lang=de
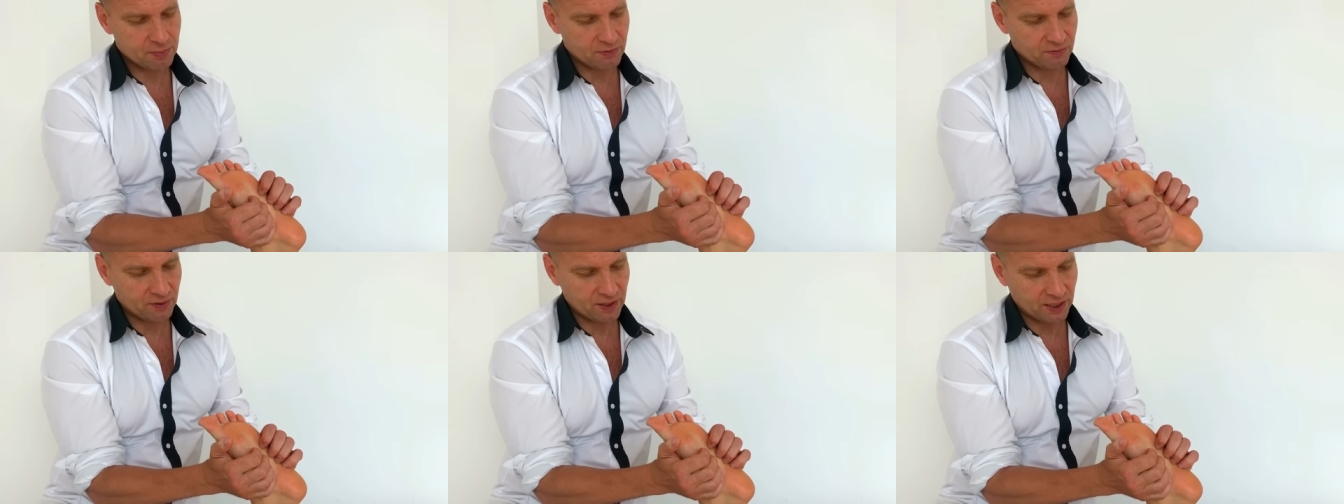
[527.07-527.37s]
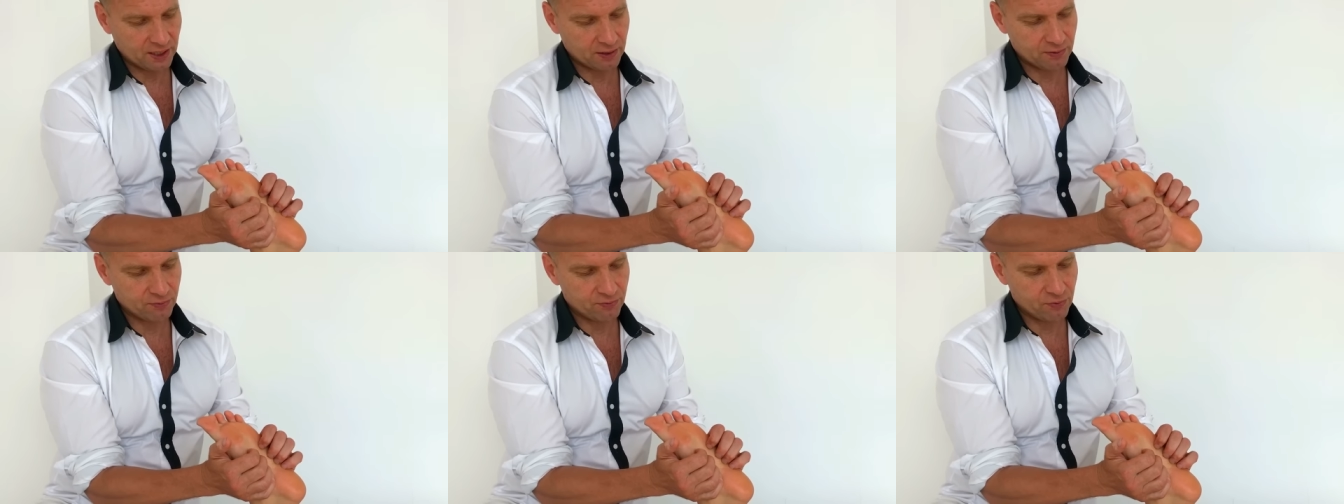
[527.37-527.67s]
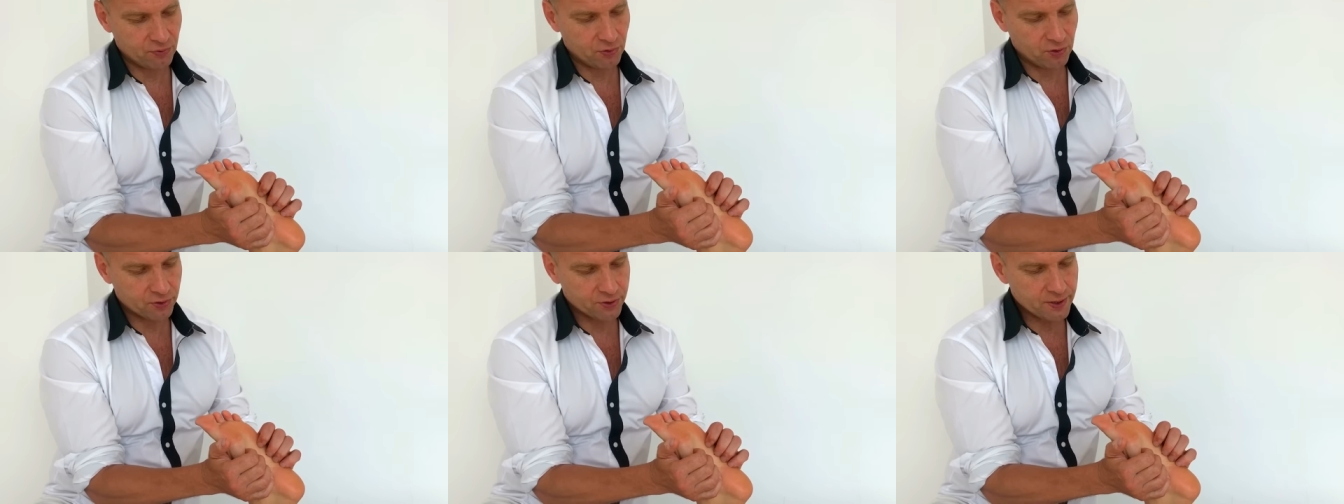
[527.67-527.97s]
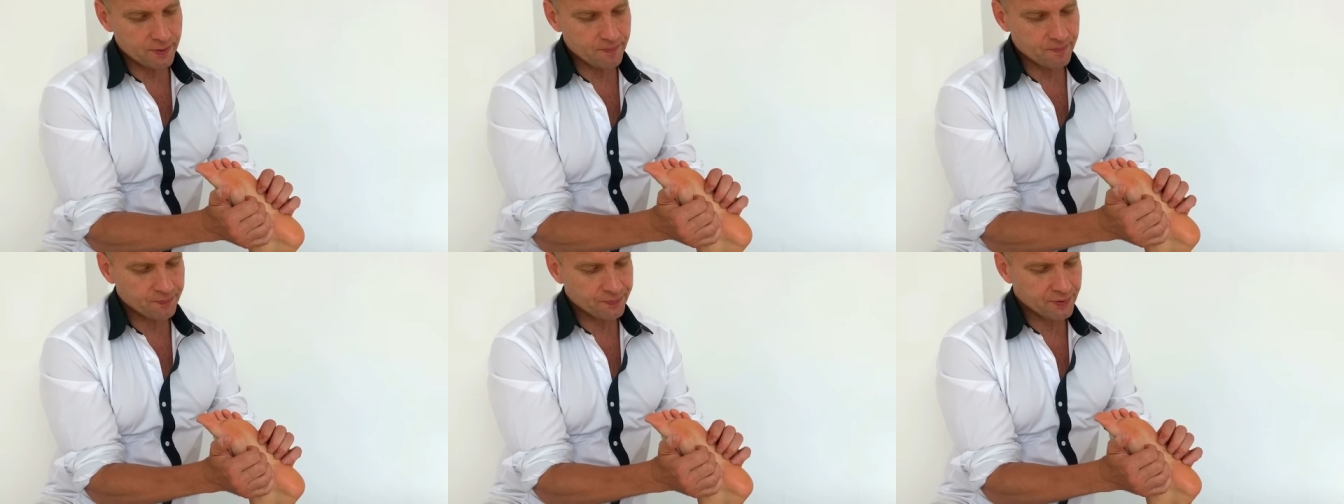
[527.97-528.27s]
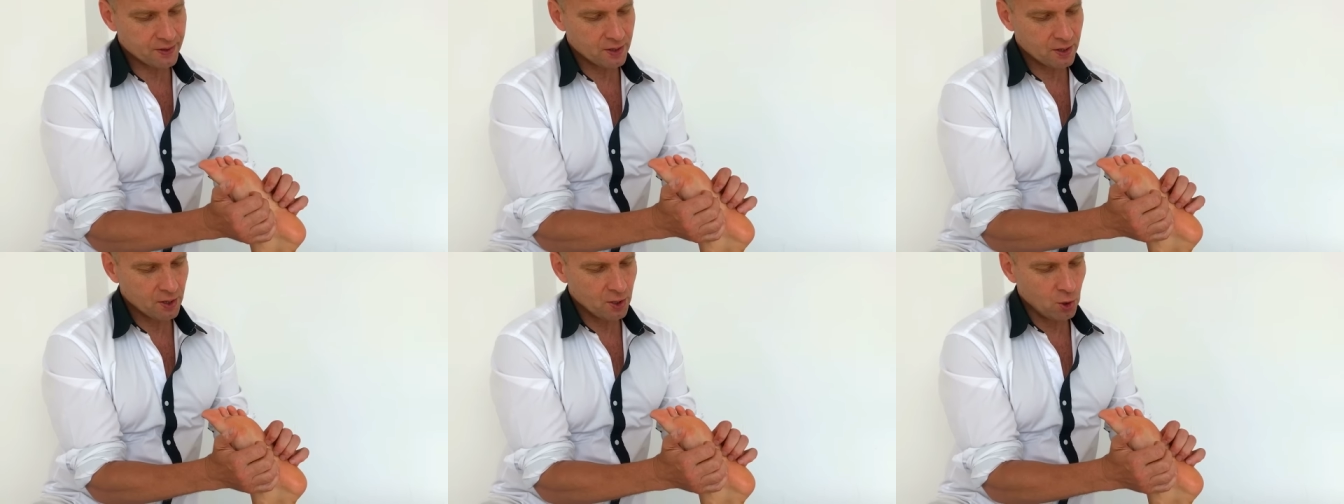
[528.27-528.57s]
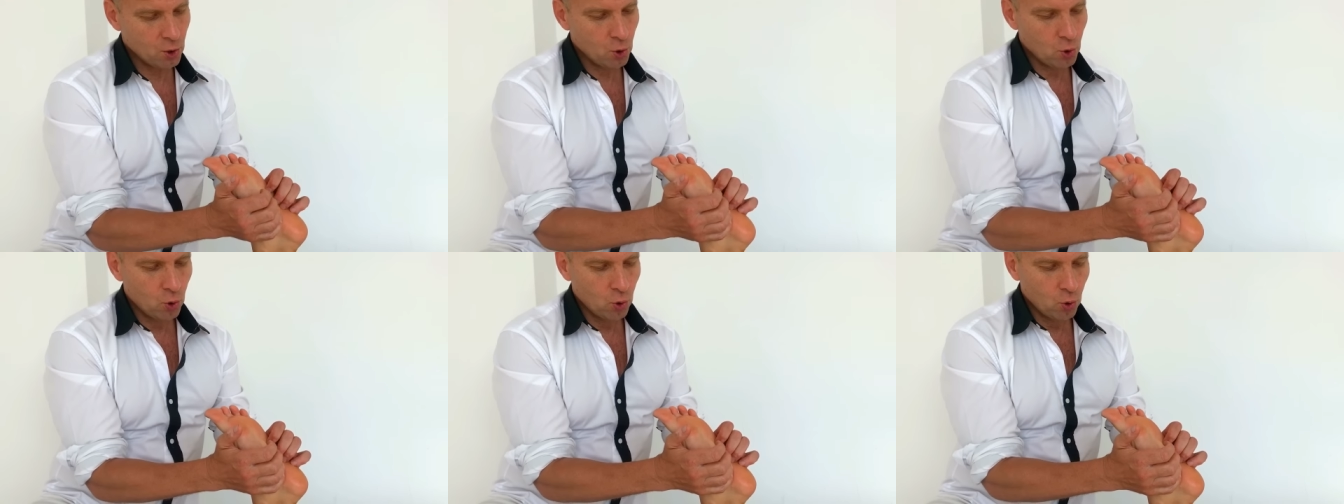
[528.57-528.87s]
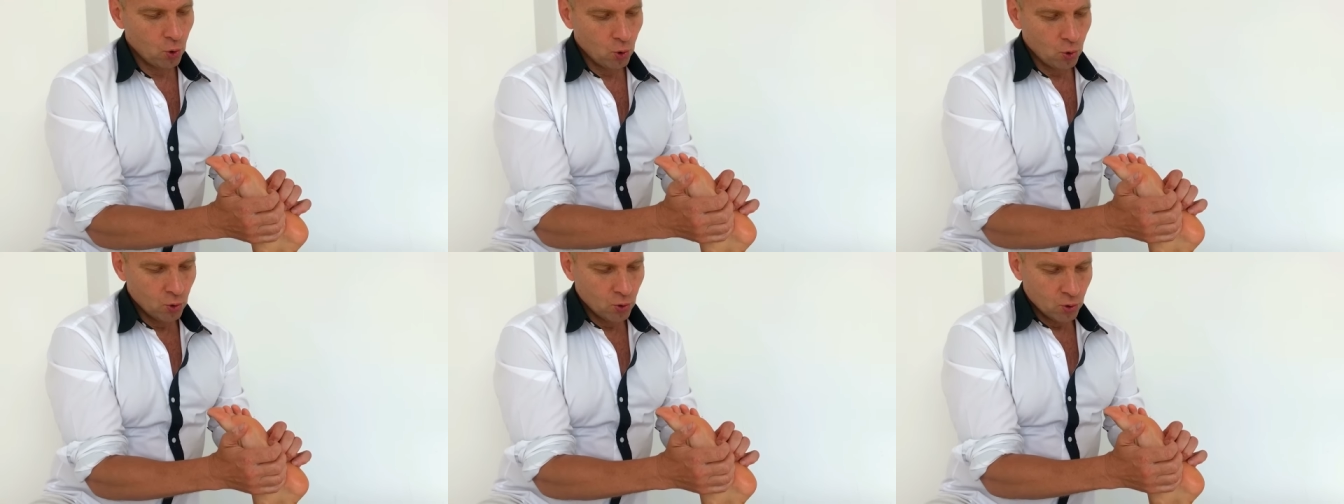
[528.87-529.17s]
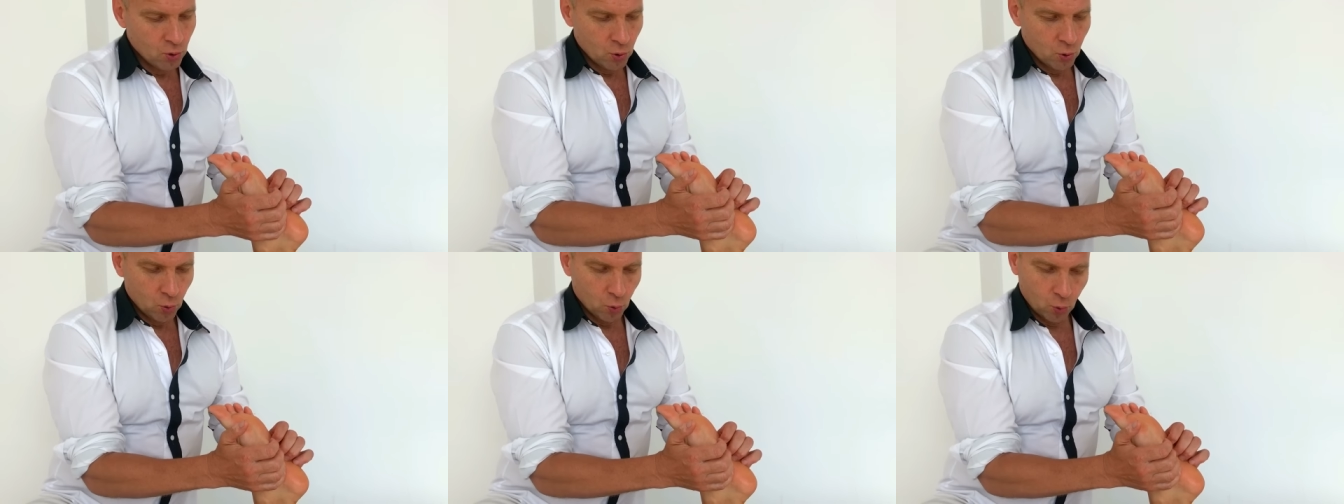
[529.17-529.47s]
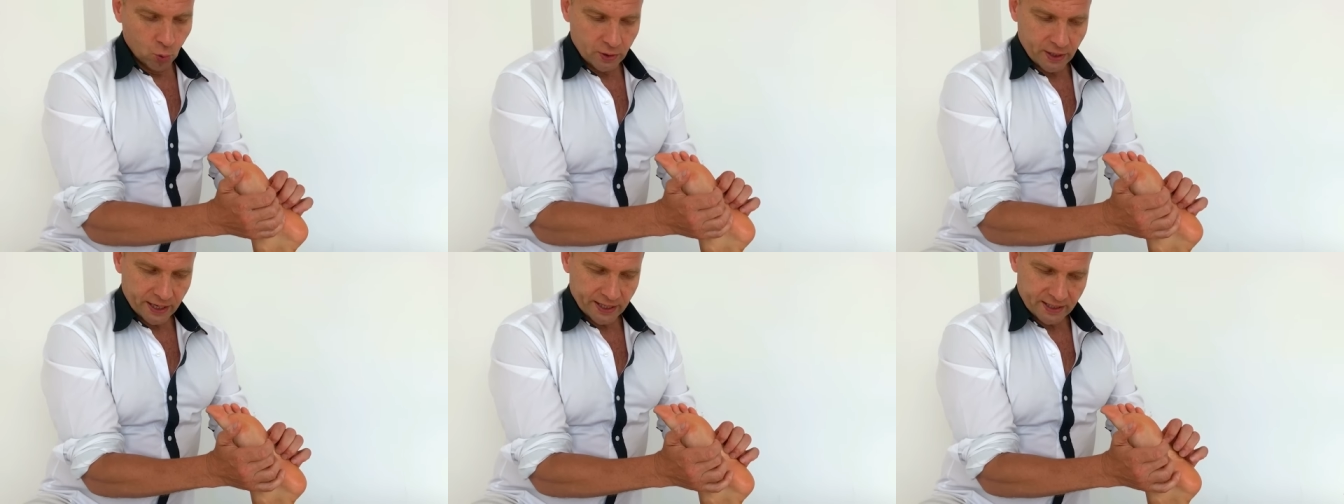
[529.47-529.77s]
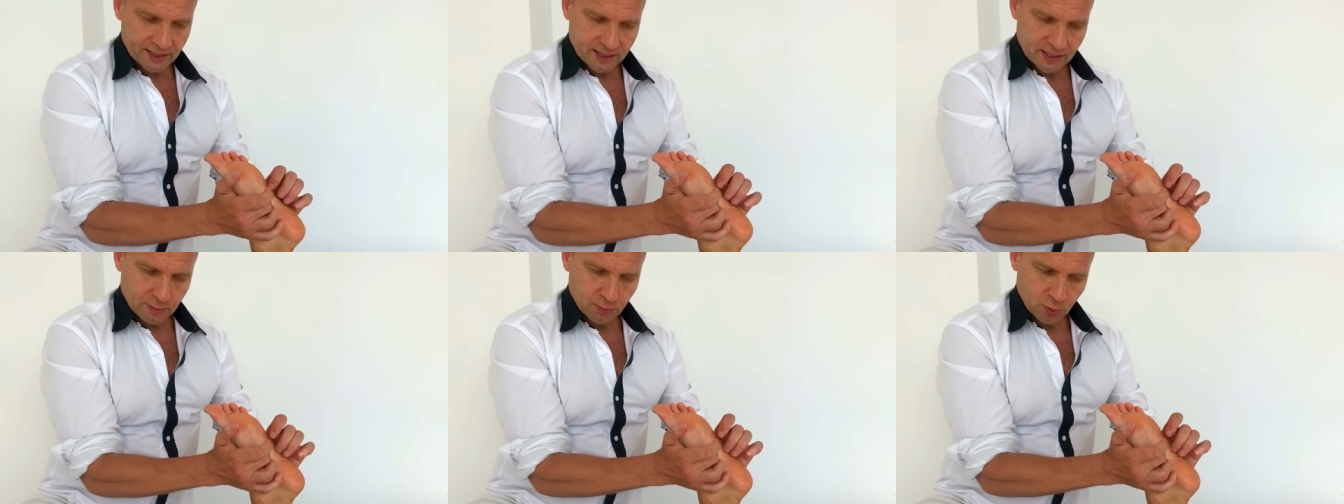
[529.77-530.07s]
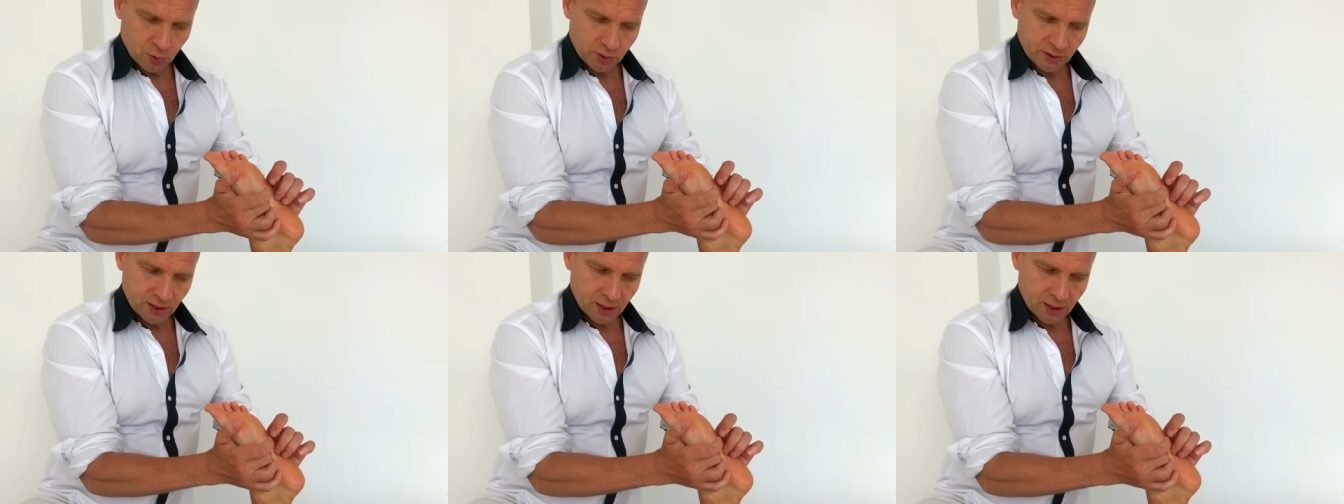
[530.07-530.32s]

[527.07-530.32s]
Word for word: erweiterte Befundungsindizien